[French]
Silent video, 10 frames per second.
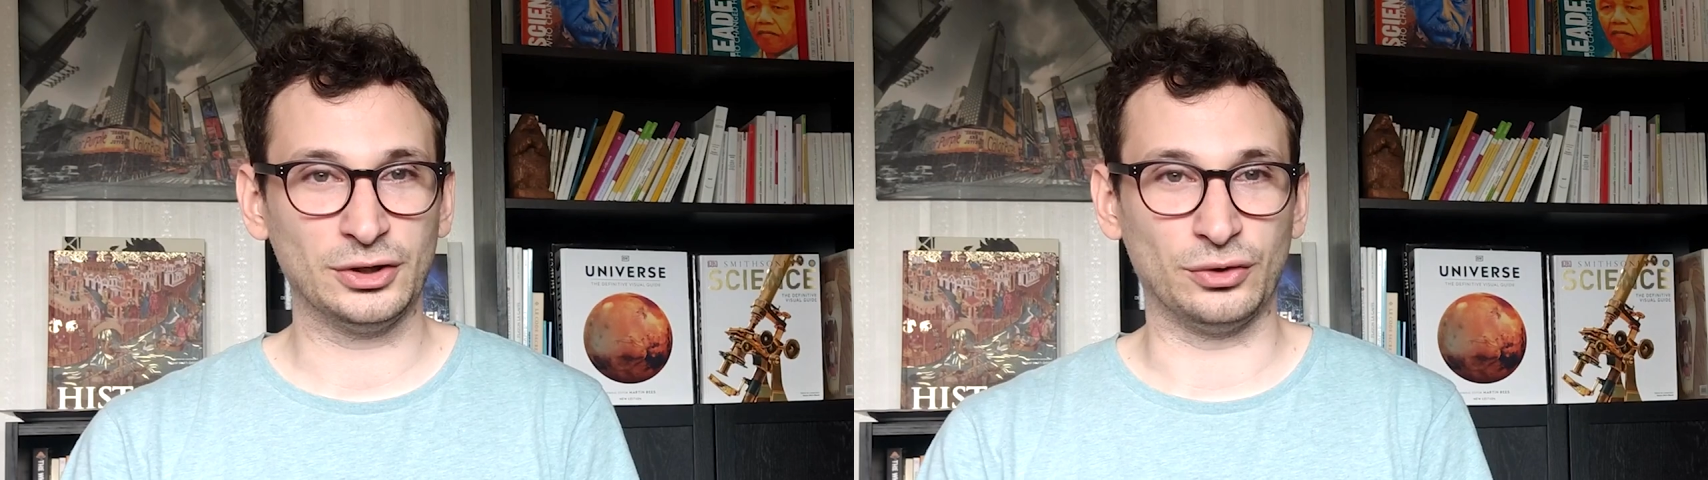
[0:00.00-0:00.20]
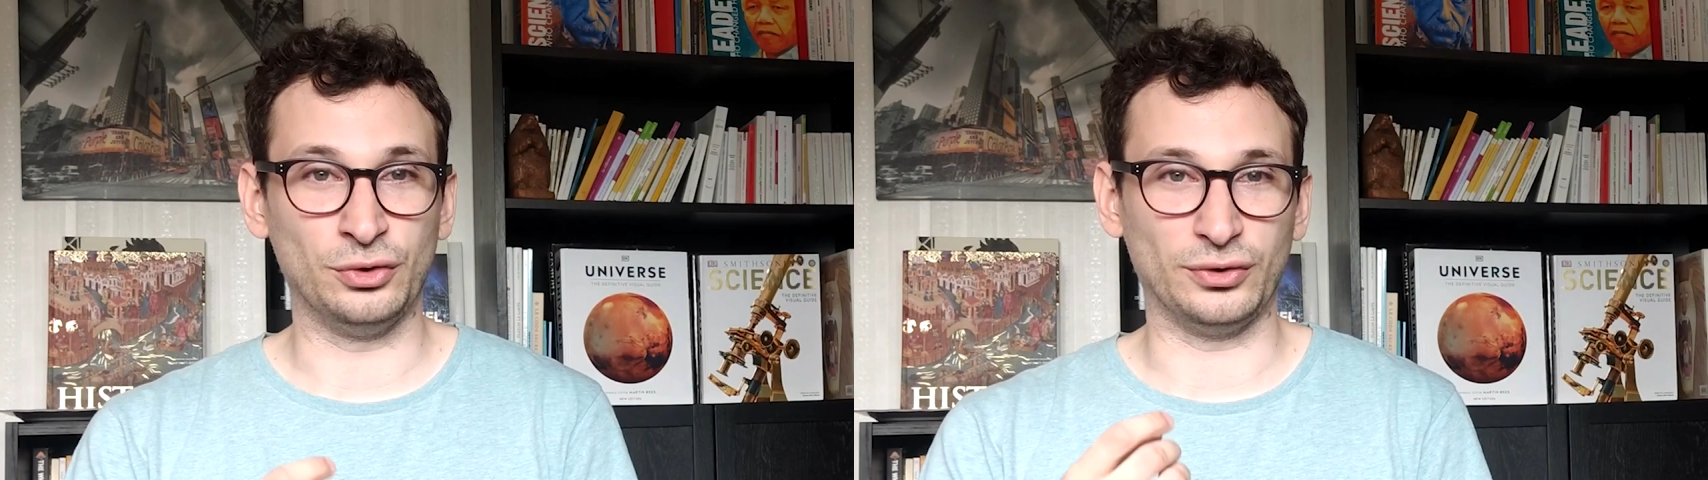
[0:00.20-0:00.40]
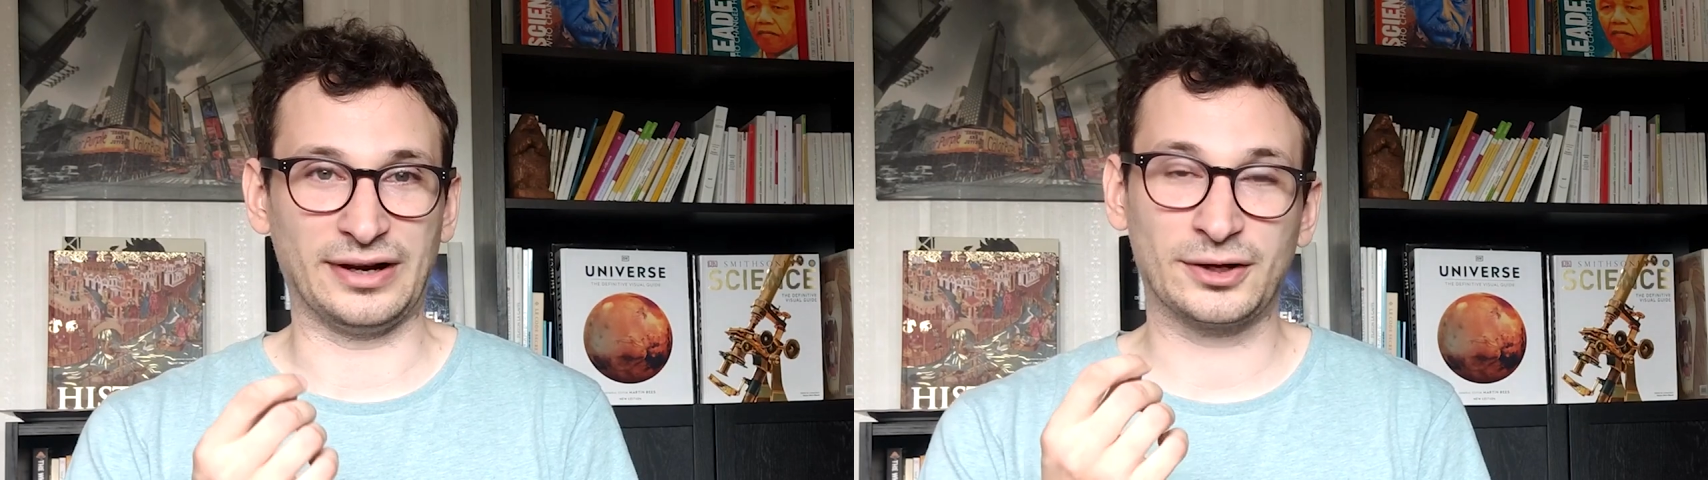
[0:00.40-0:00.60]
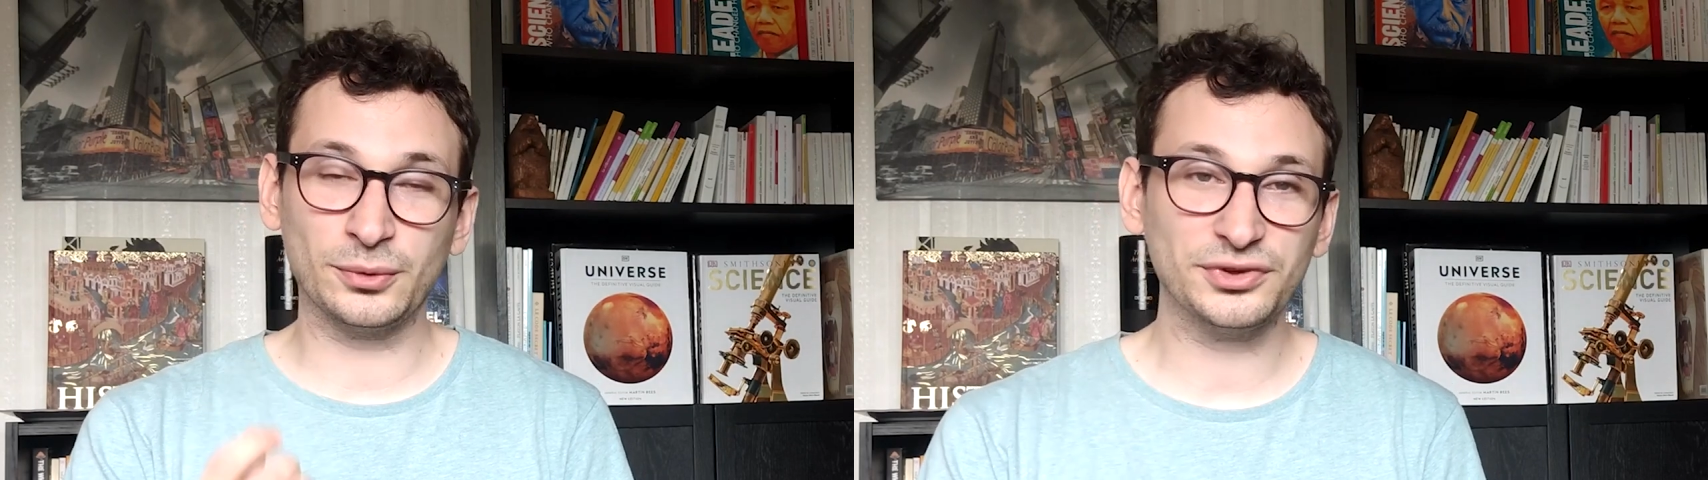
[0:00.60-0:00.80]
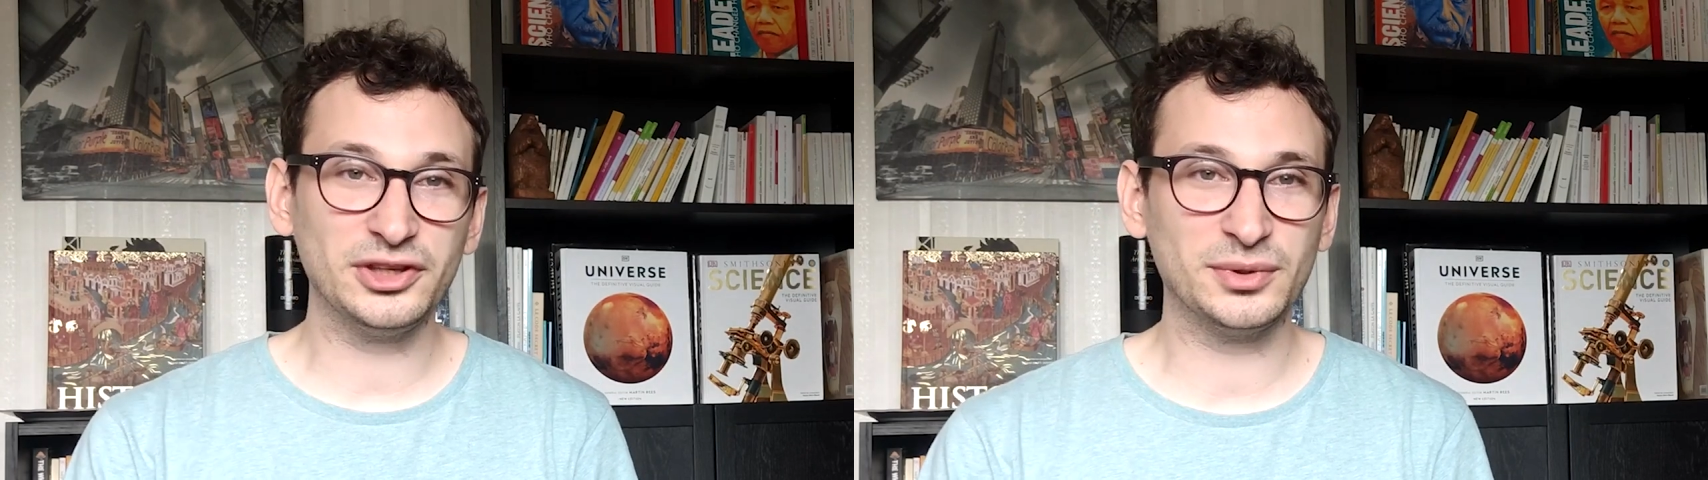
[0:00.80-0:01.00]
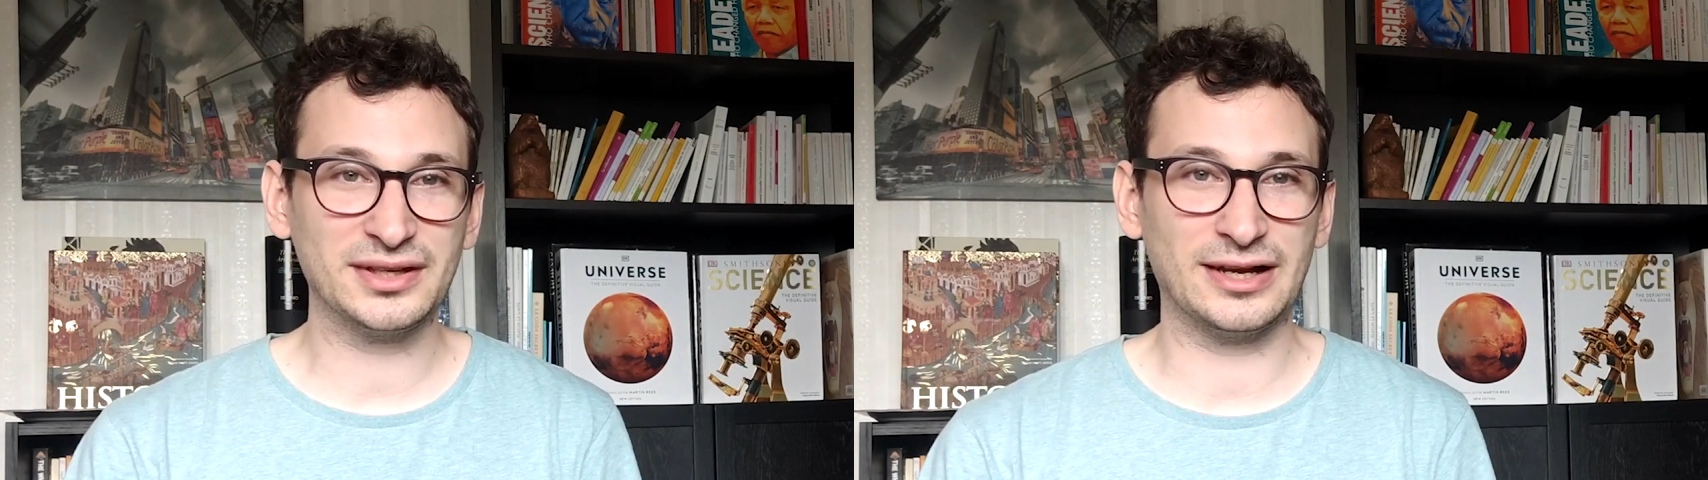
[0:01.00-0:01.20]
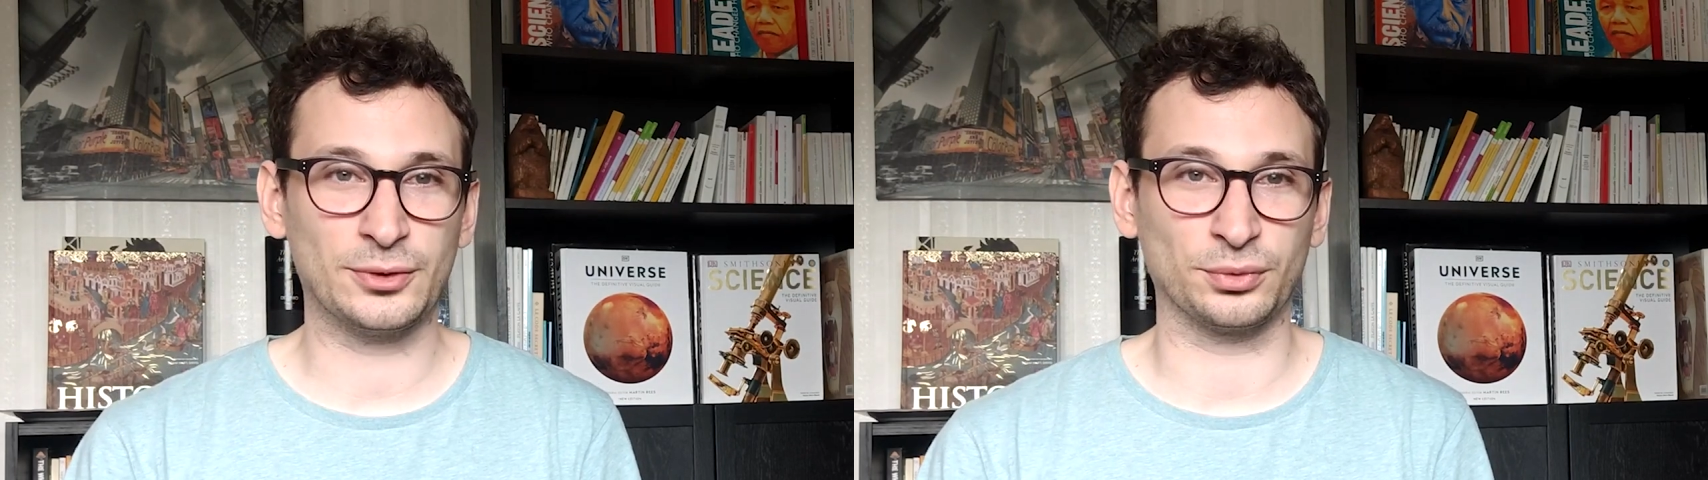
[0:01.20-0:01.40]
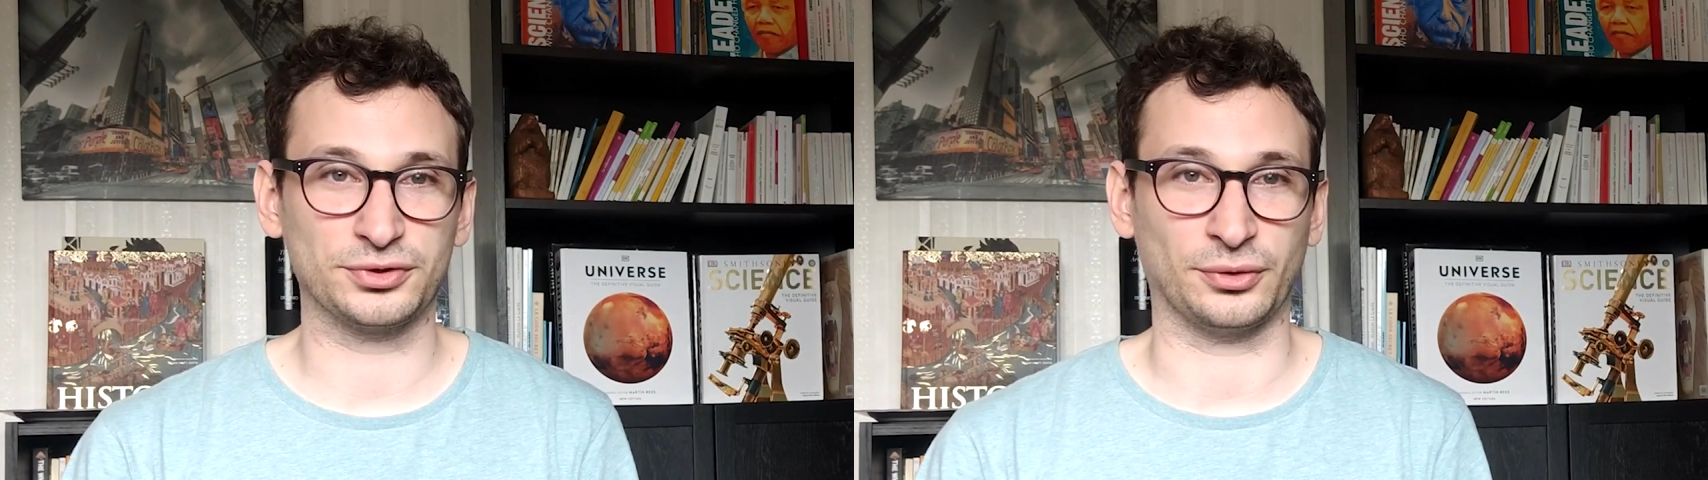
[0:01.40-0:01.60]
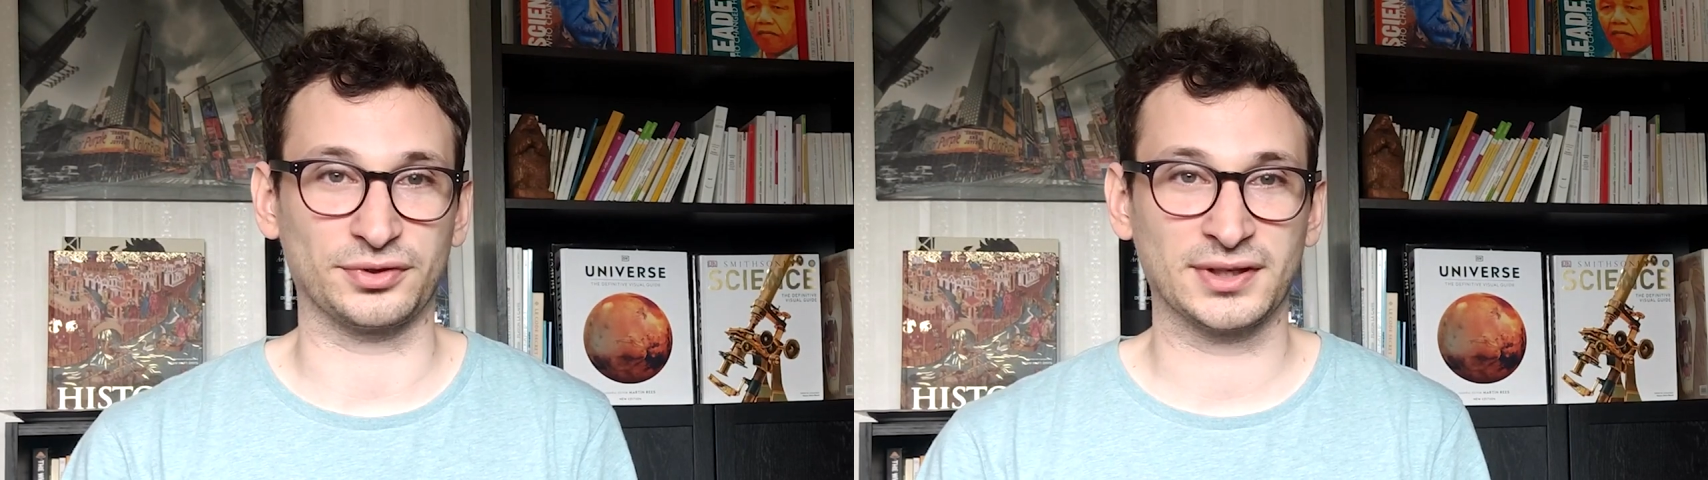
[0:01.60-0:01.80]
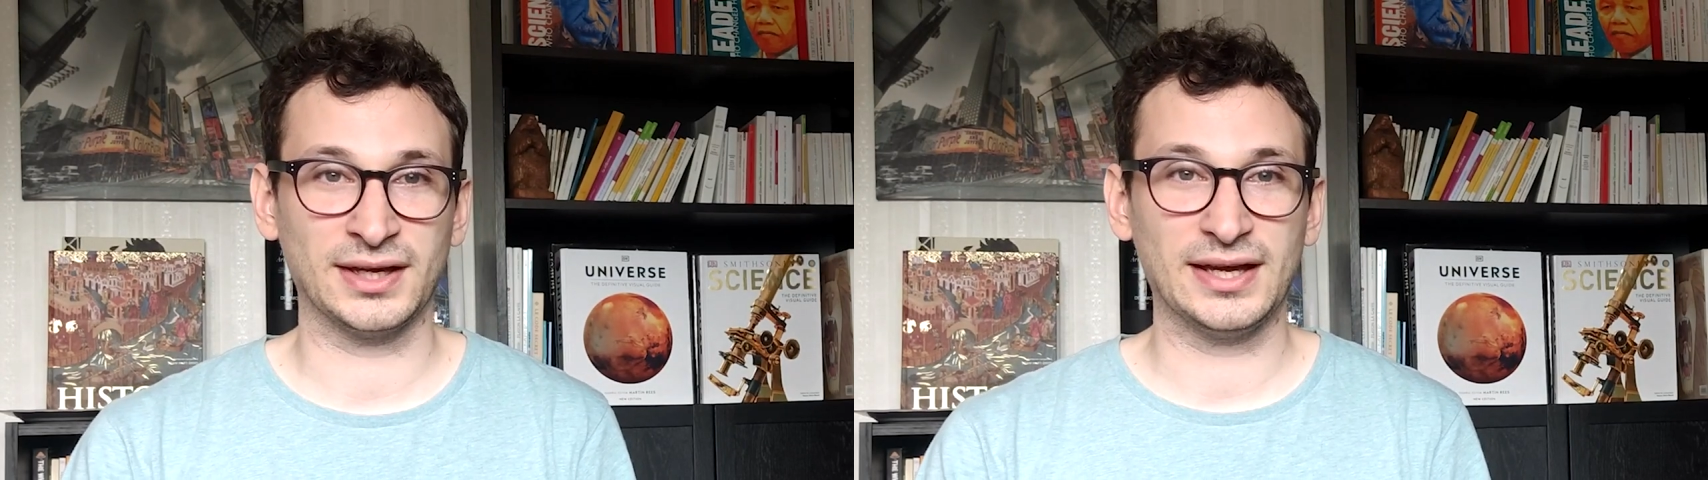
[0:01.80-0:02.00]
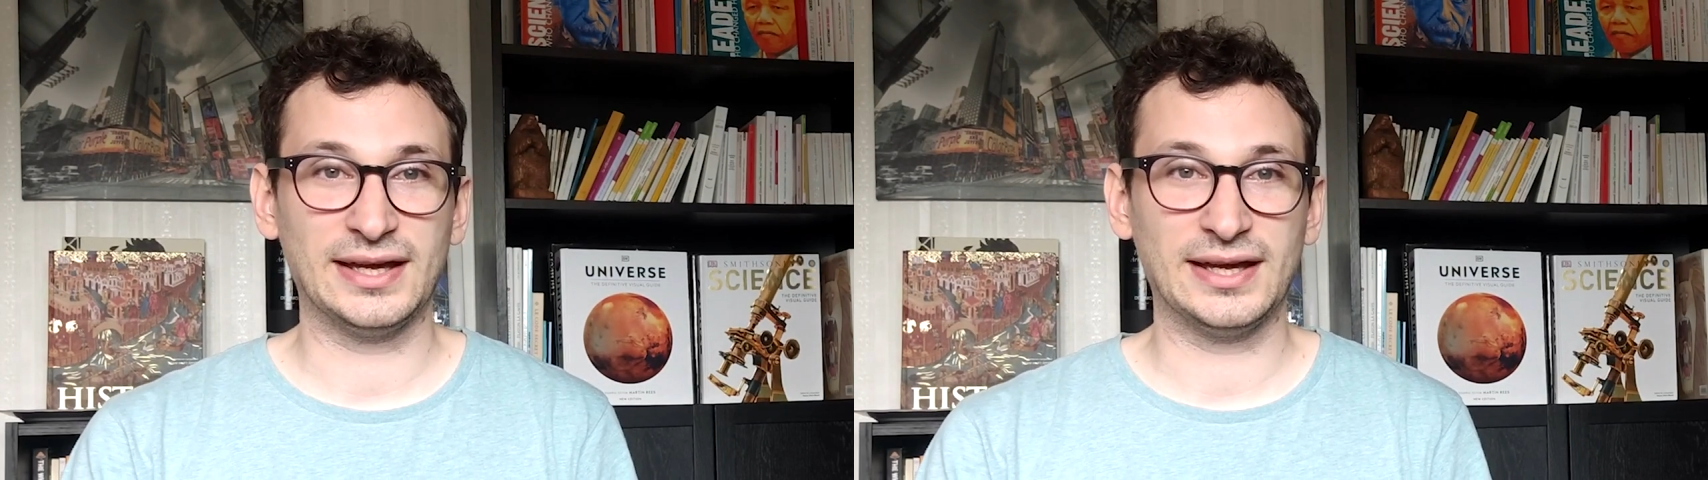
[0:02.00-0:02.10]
de la continuité de la conscience.